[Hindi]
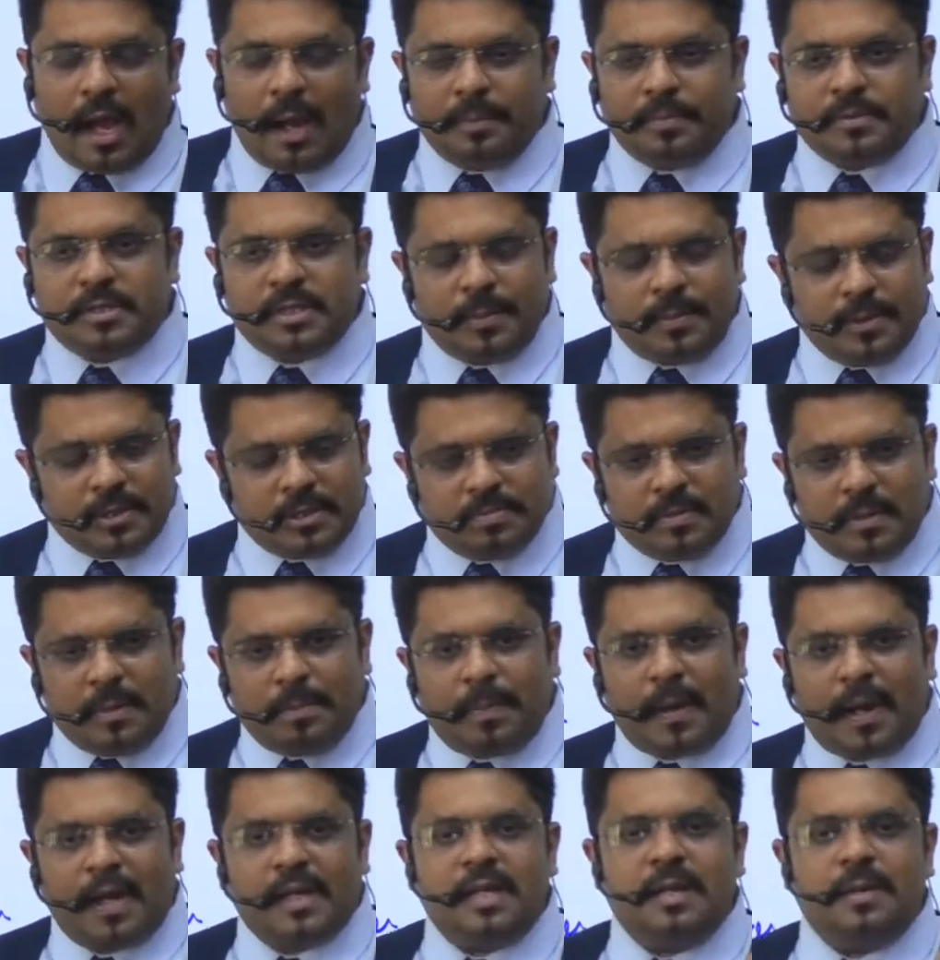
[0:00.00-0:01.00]
अब जब इसमें
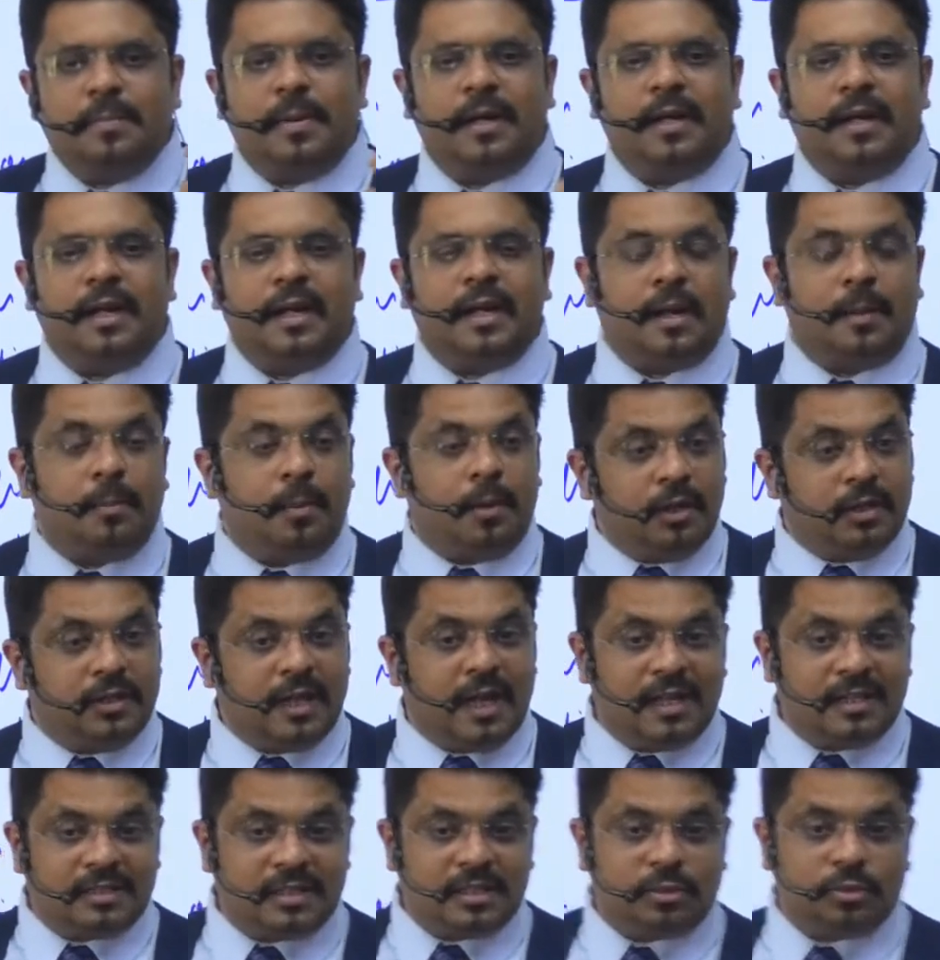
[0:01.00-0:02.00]
पानी भरेगा बहुत
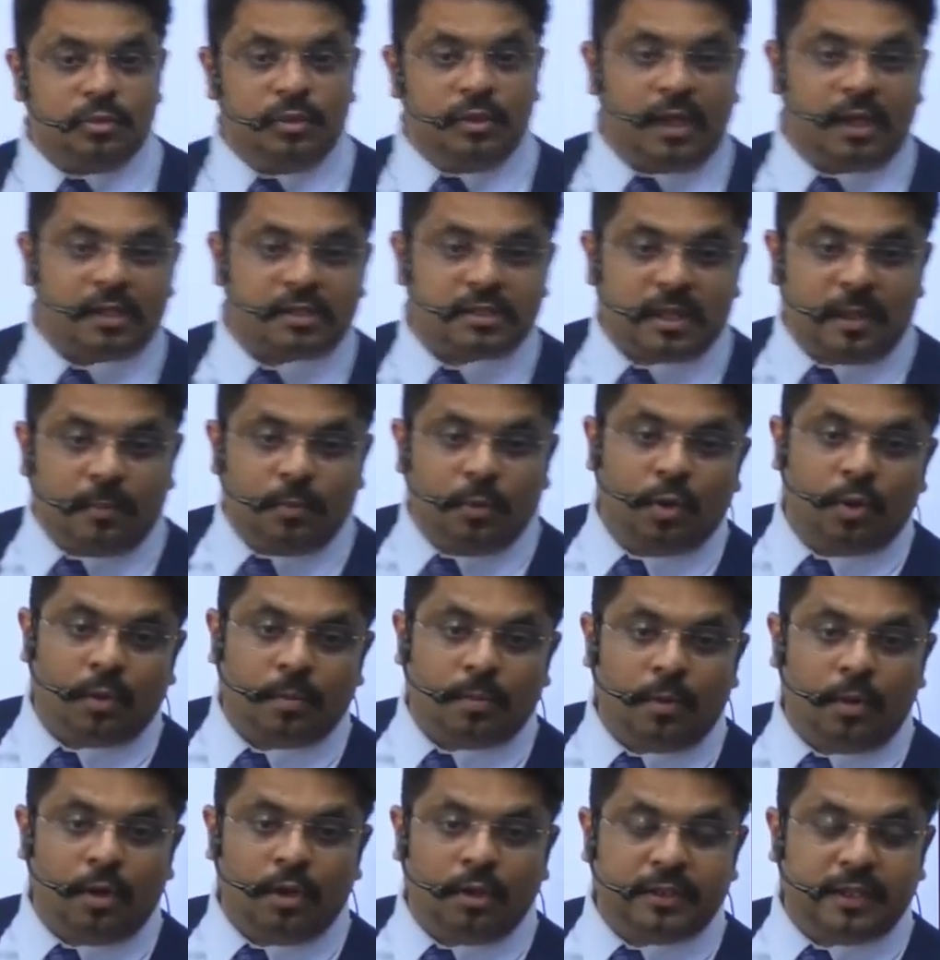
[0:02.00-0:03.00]
ध्यान से सुनना सब
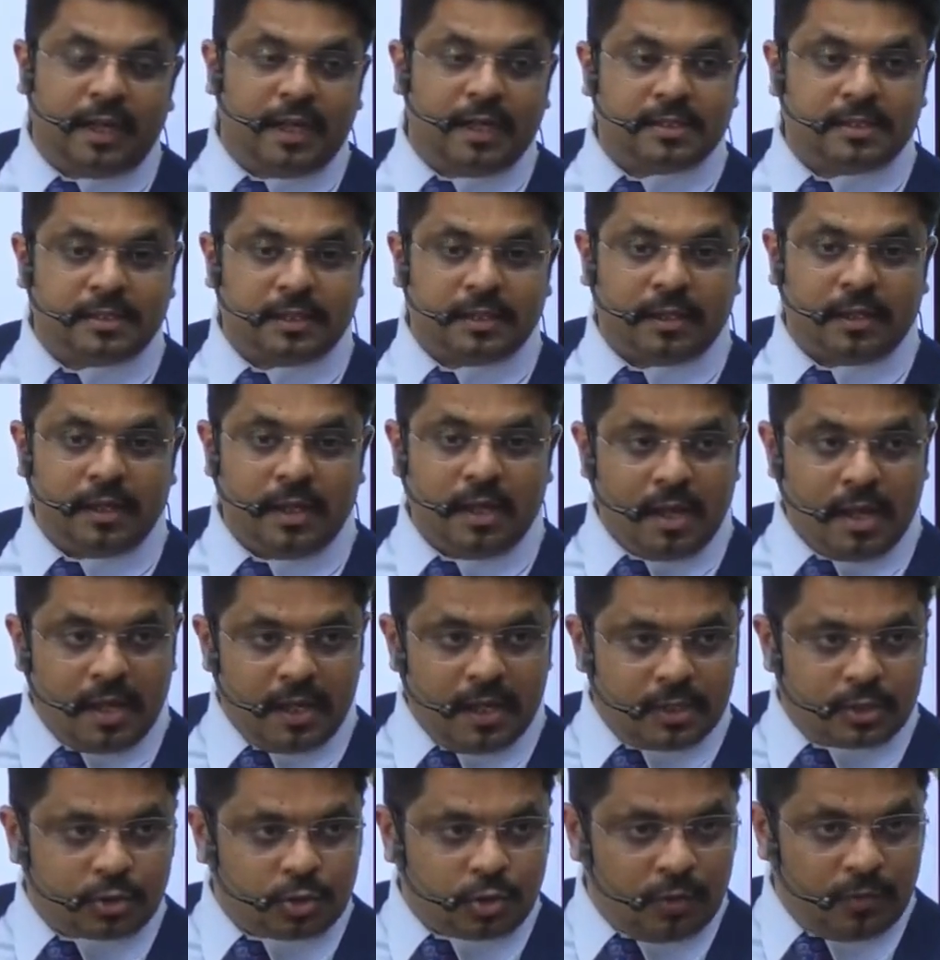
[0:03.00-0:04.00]
लोग बहुत ध्यान से
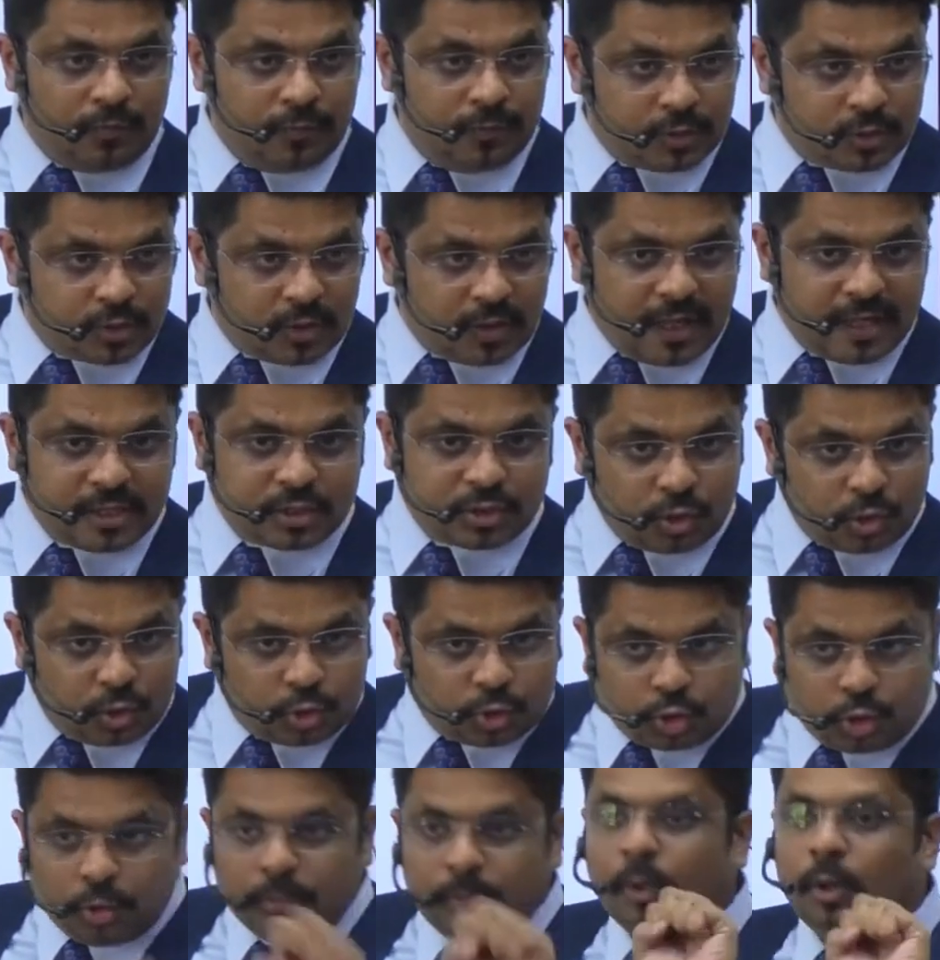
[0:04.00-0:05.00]
इसको विजुलाइज करो
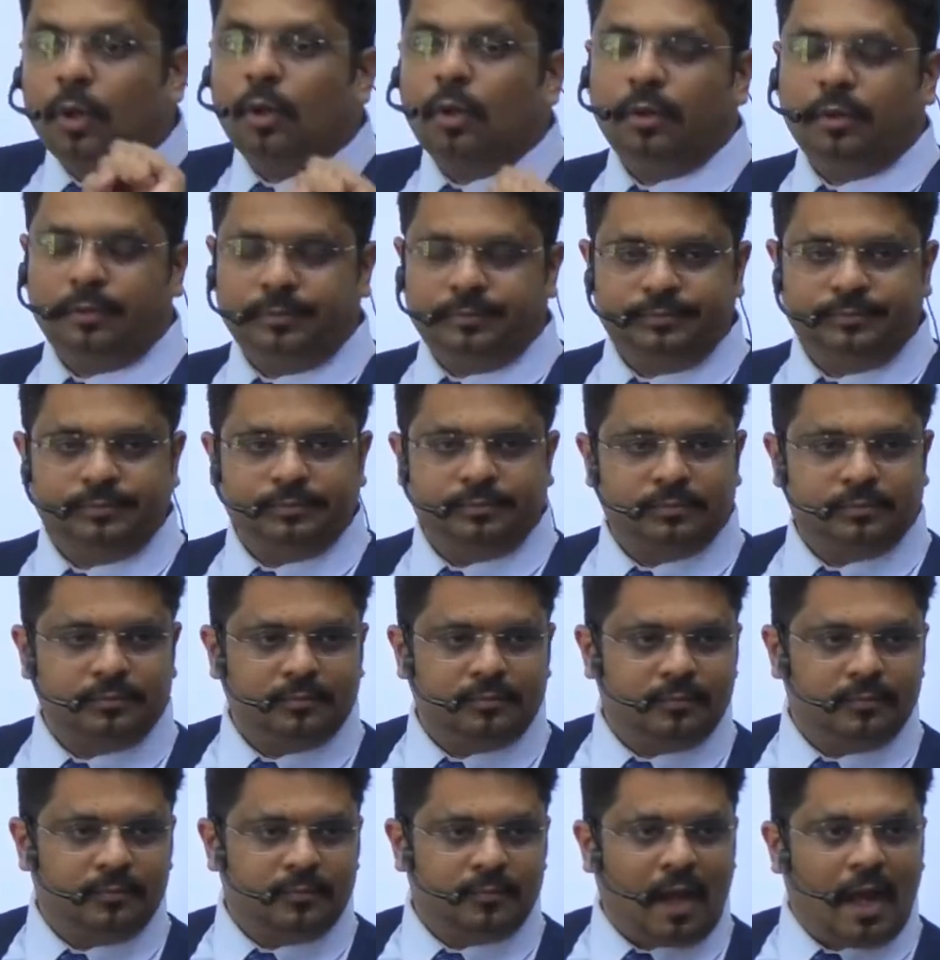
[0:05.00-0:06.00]
तुम हो
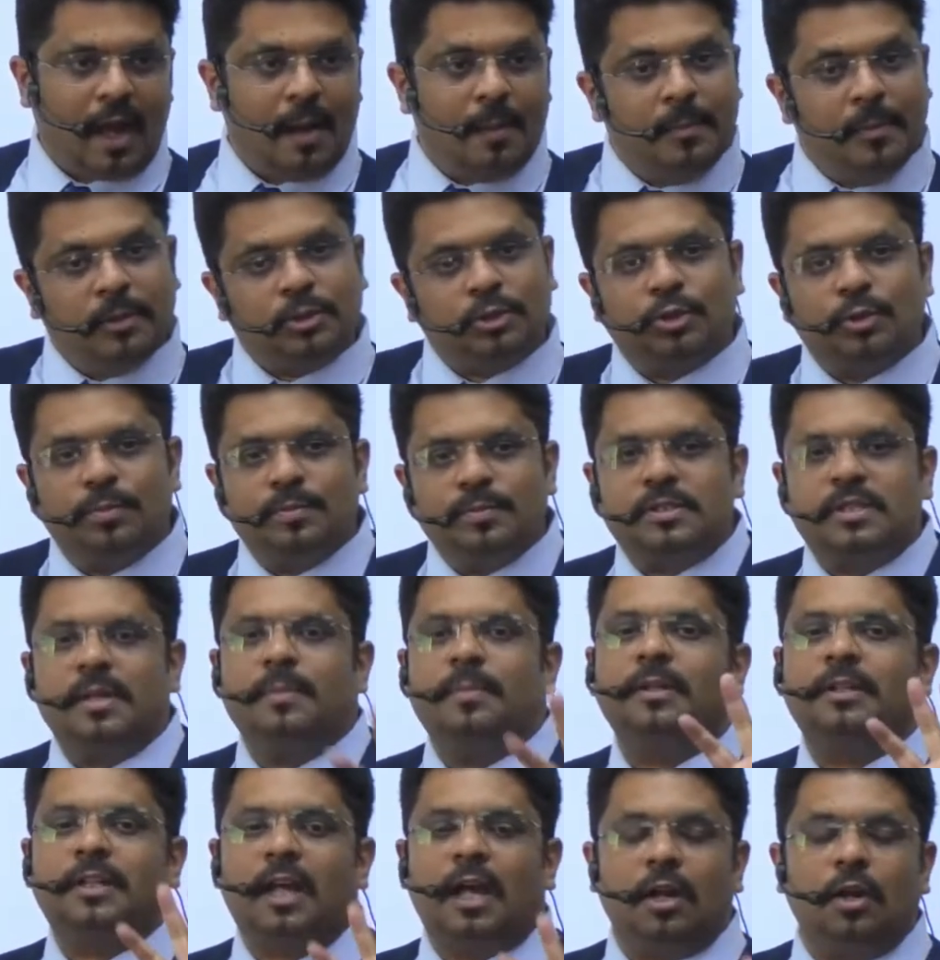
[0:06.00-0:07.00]
अब मैं
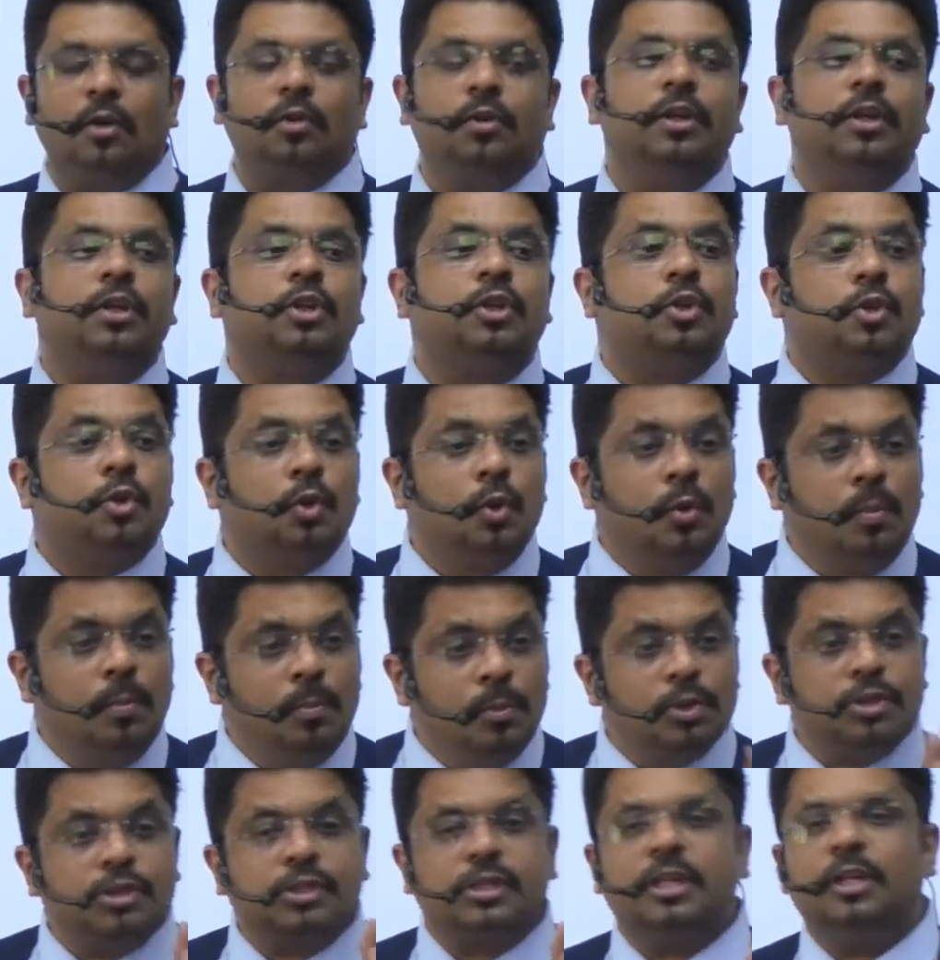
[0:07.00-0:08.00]
तुमसे बता रहा हूं कि क्यों
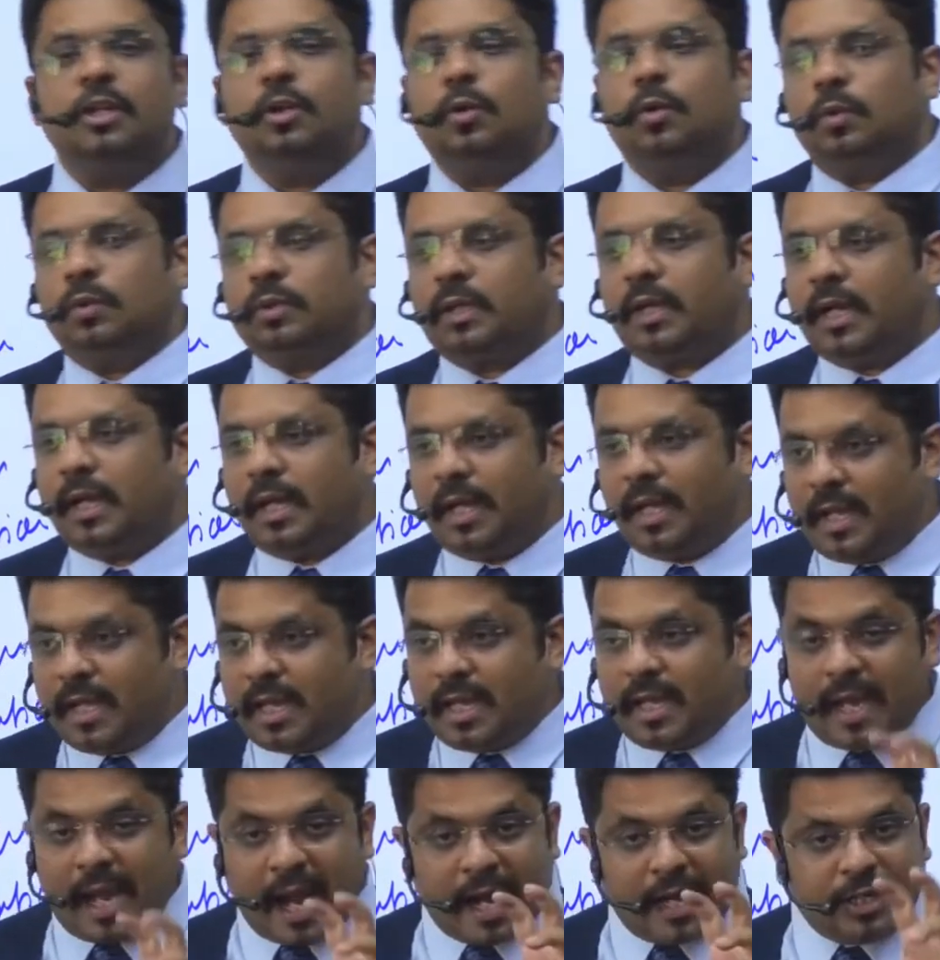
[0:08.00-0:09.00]
मुश्किल होता है
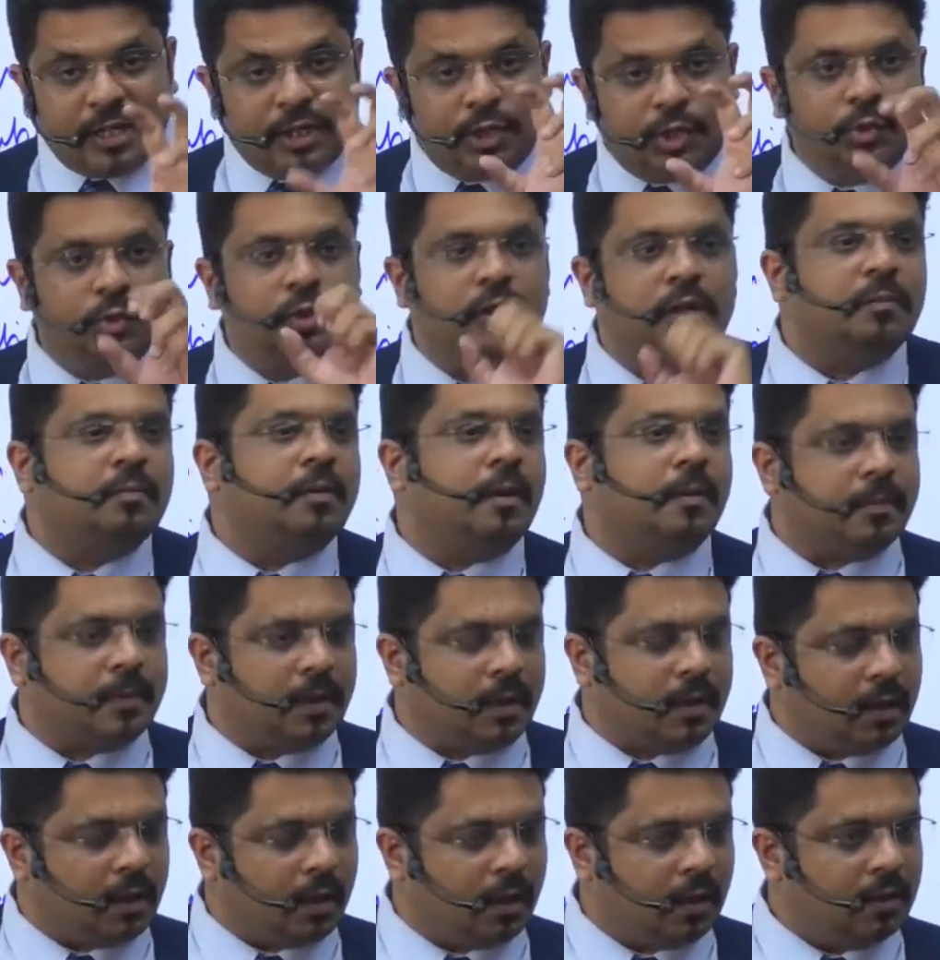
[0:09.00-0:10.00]
एक एटीट्यूड डेवलप
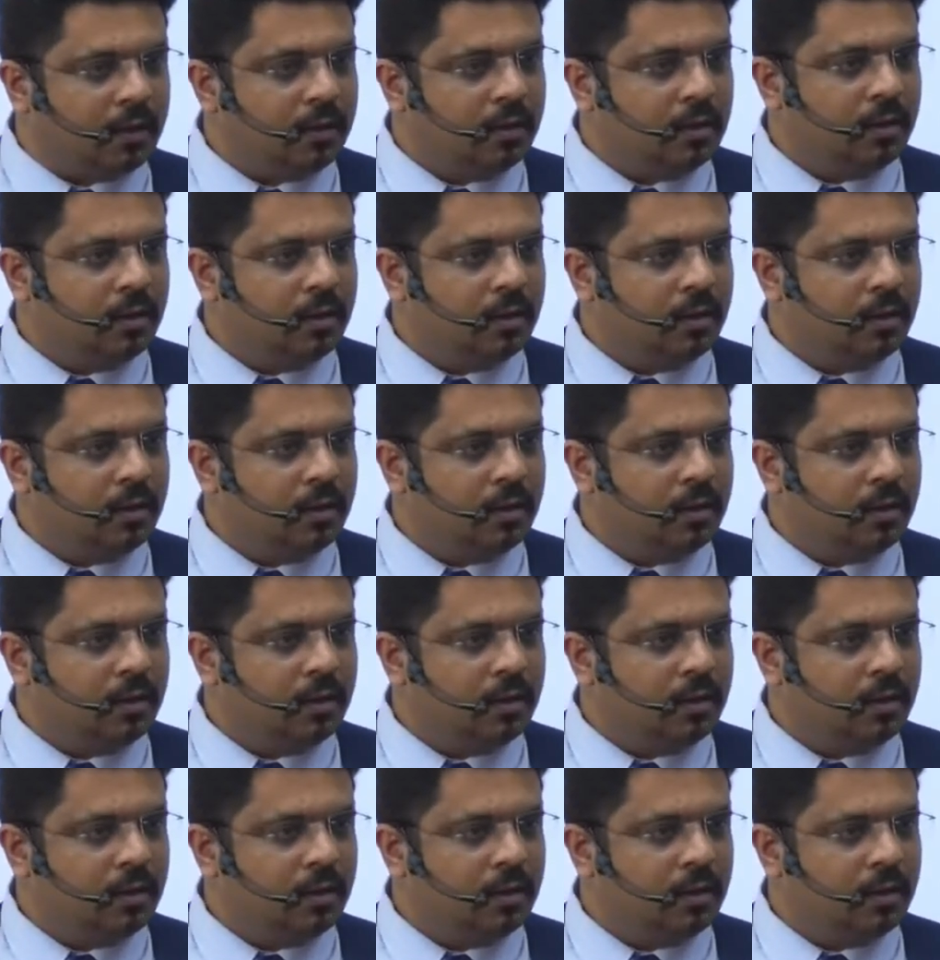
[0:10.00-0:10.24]
करना